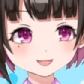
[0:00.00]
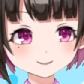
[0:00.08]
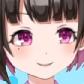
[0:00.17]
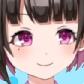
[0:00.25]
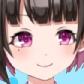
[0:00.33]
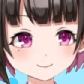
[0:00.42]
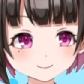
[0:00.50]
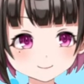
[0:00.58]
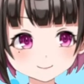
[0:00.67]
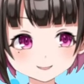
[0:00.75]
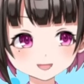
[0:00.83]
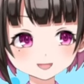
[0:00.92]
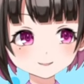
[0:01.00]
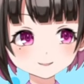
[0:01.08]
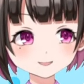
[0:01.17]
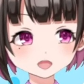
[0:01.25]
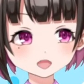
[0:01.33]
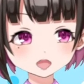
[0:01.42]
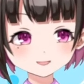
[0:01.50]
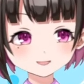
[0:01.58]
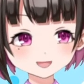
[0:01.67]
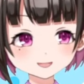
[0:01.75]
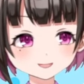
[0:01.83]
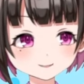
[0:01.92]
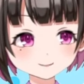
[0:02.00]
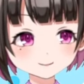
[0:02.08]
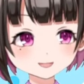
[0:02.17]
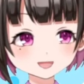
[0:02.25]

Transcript: う。スカウトしたのはセレッソ。大分にレンタル。